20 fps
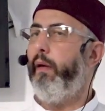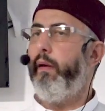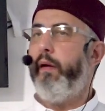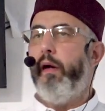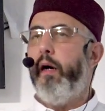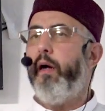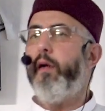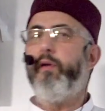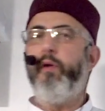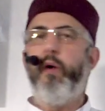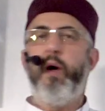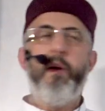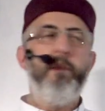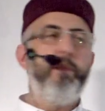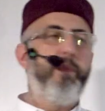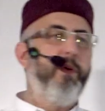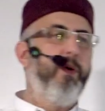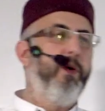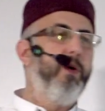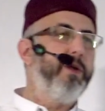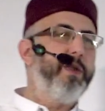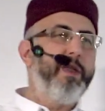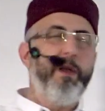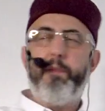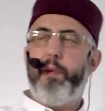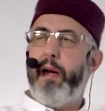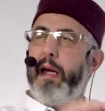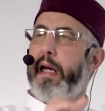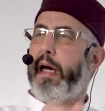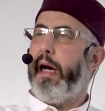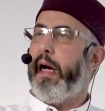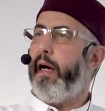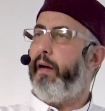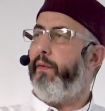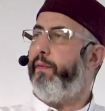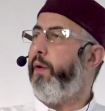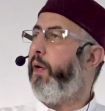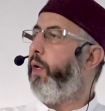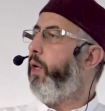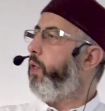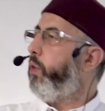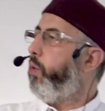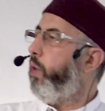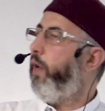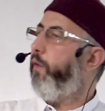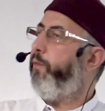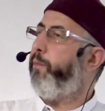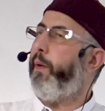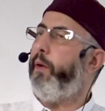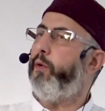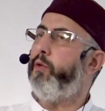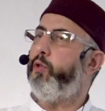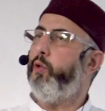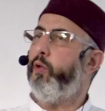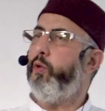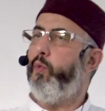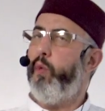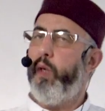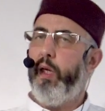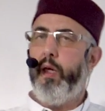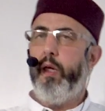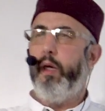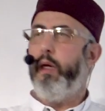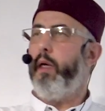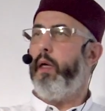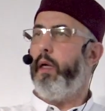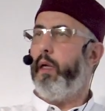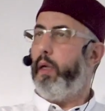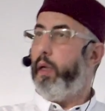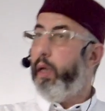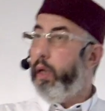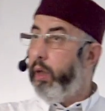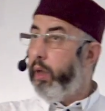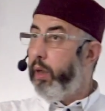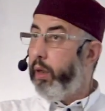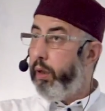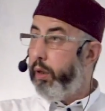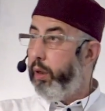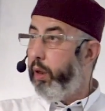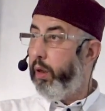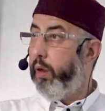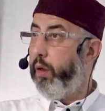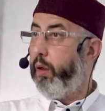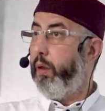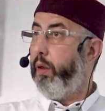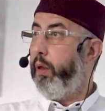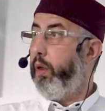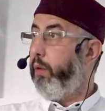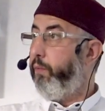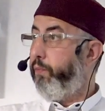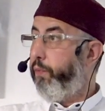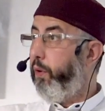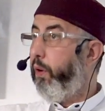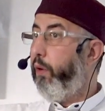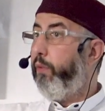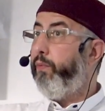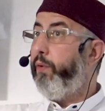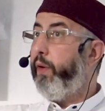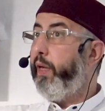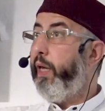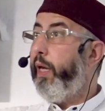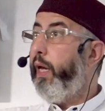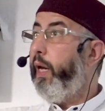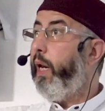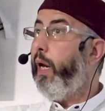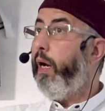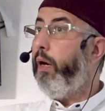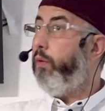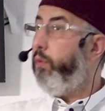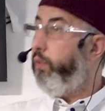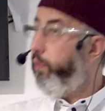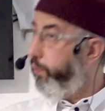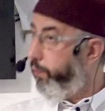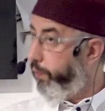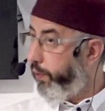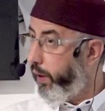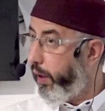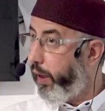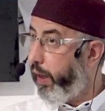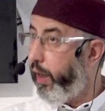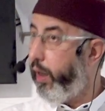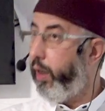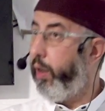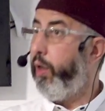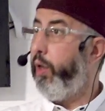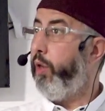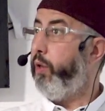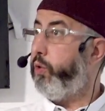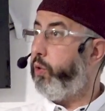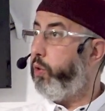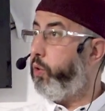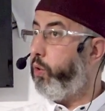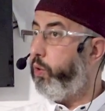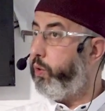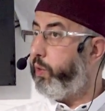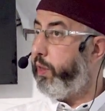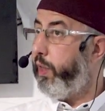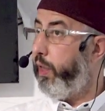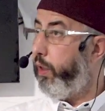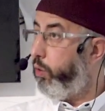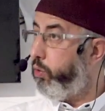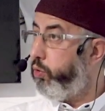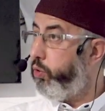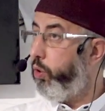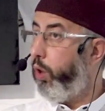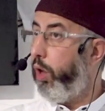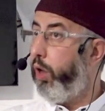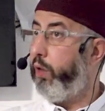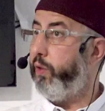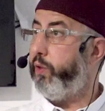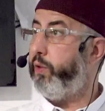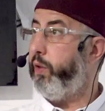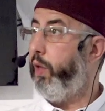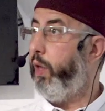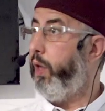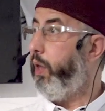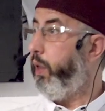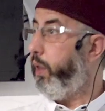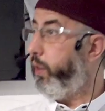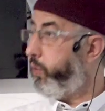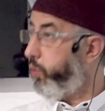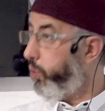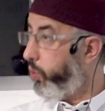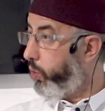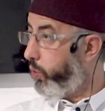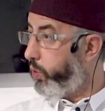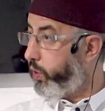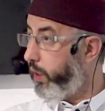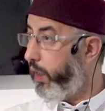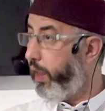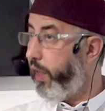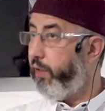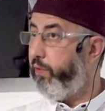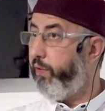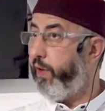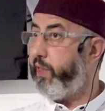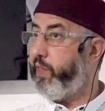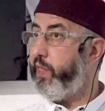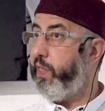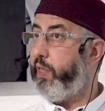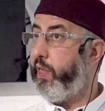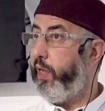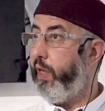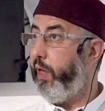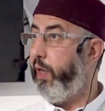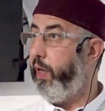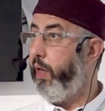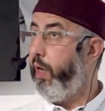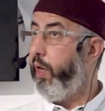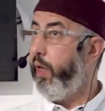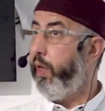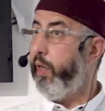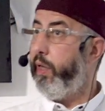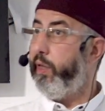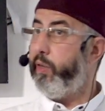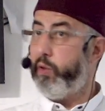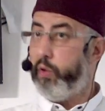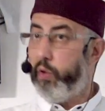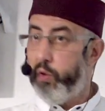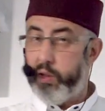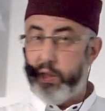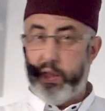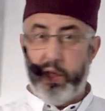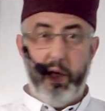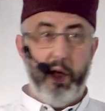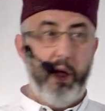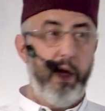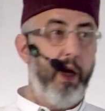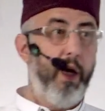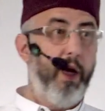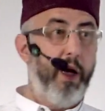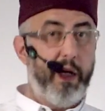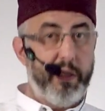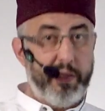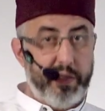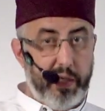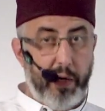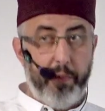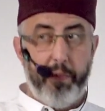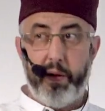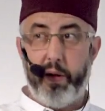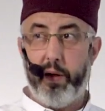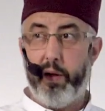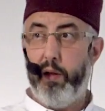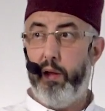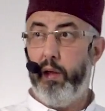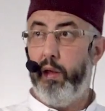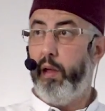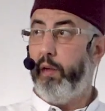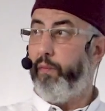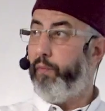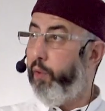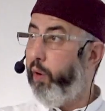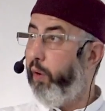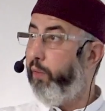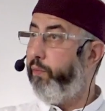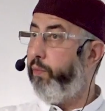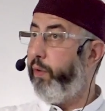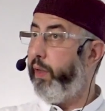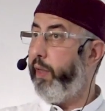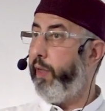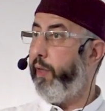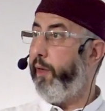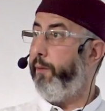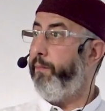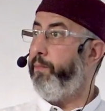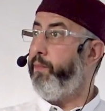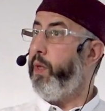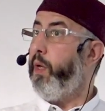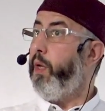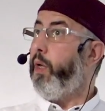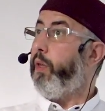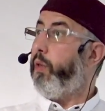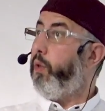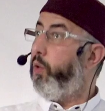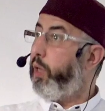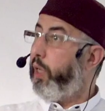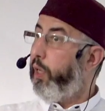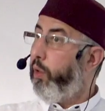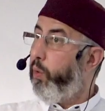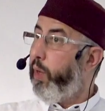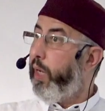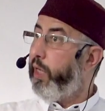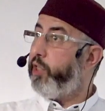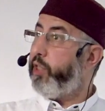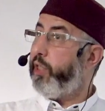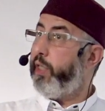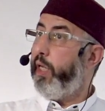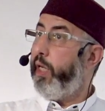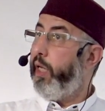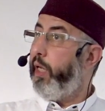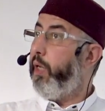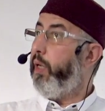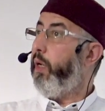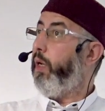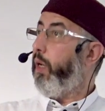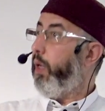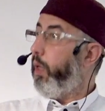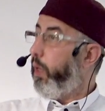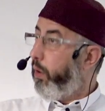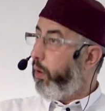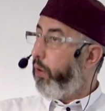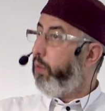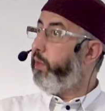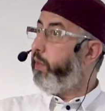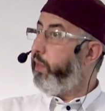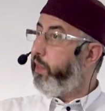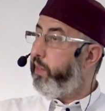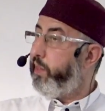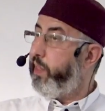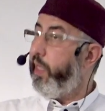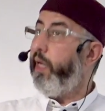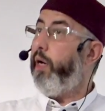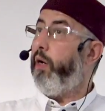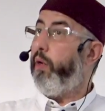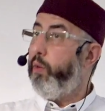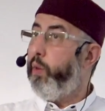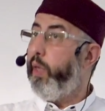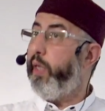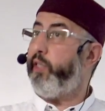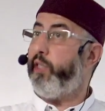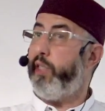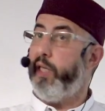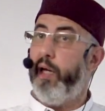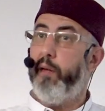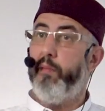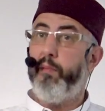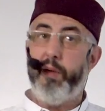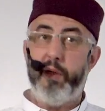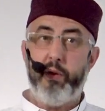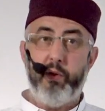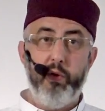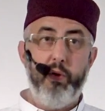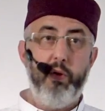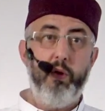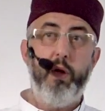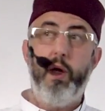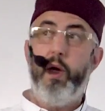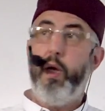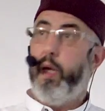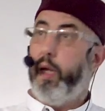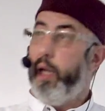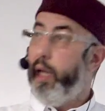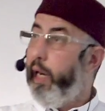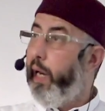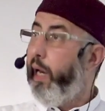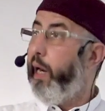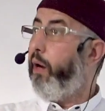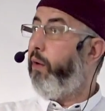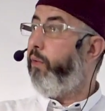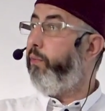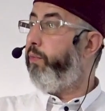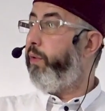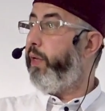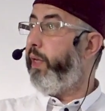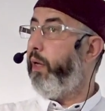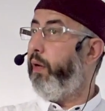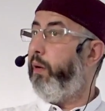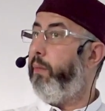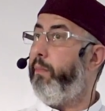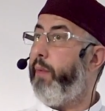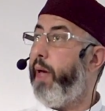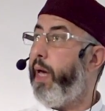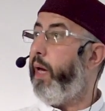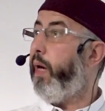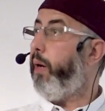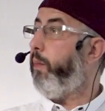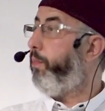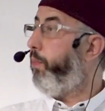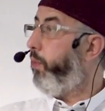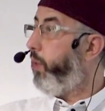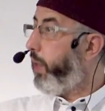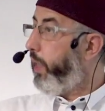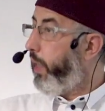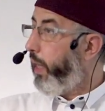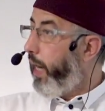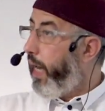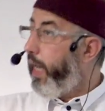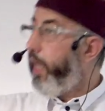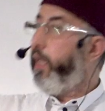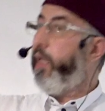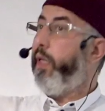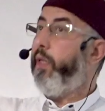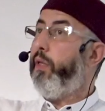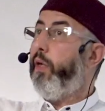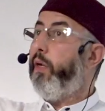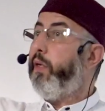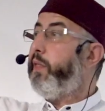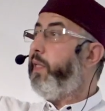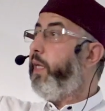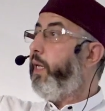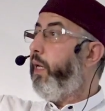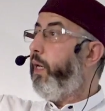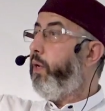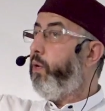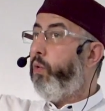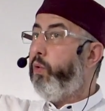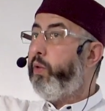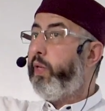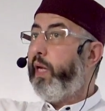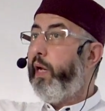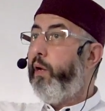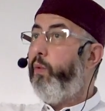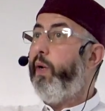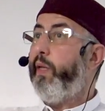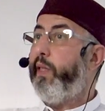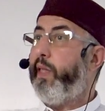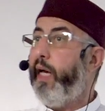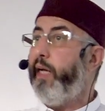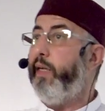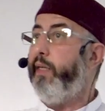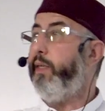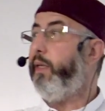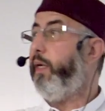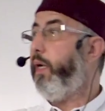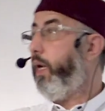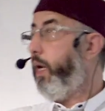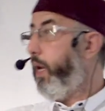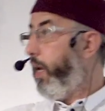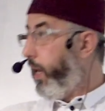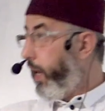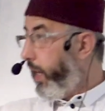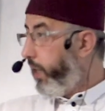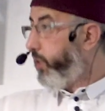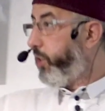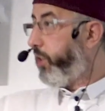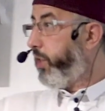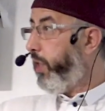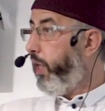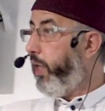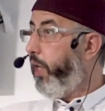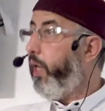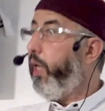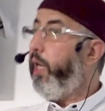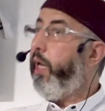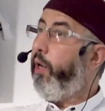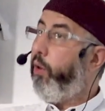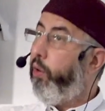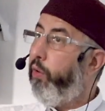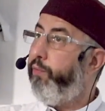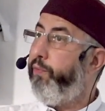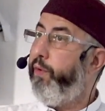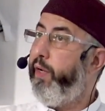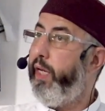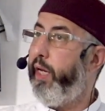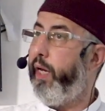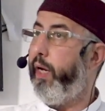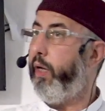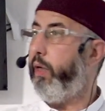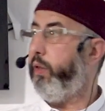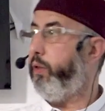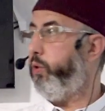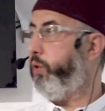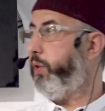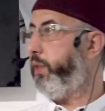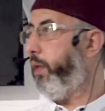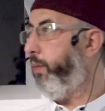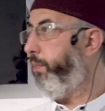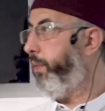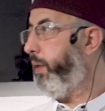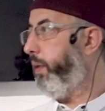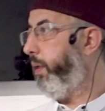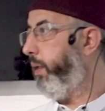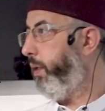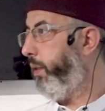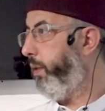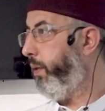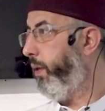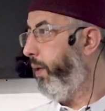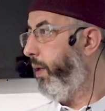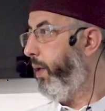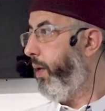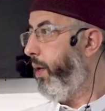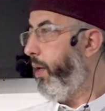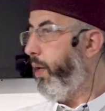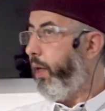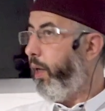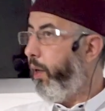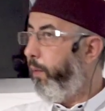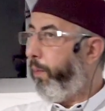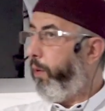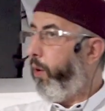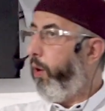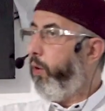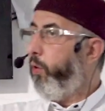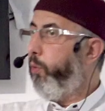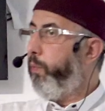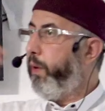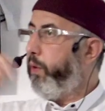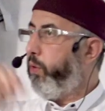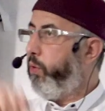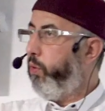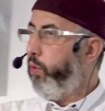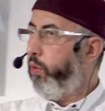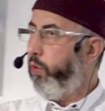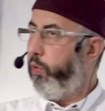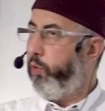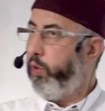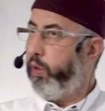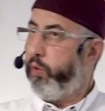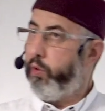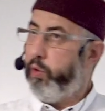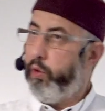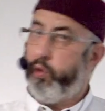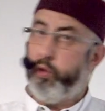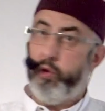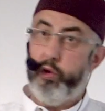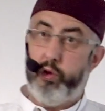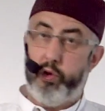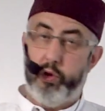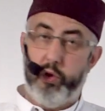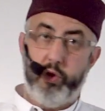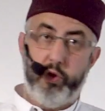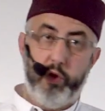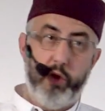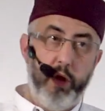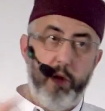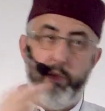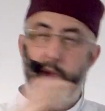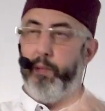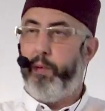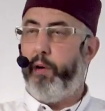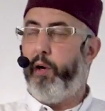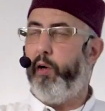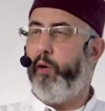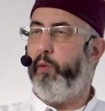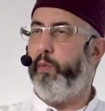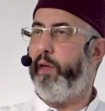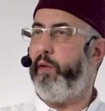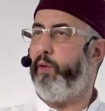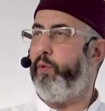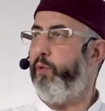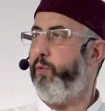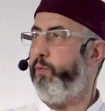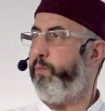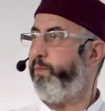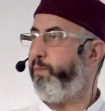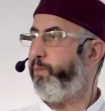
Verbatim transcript: non, dors un peu, c'est pas grave, te lèves pas aujourd'hui. Non, non, non, non faut l'envoyer là où il verra ce que c'est l'endurance et ce que c'est l'adversité et ce que c'est à sabre. faut l'envoyer. Donc il lui a acheté, on disait, on lui a acheté un bateau et il l'a envoyé en mer pour qu'il aille dans des contrées lointaines acheter et revenir jusqu'à Bagdad. Il prend le bateau, ce, jeune homme, il prend le bateau.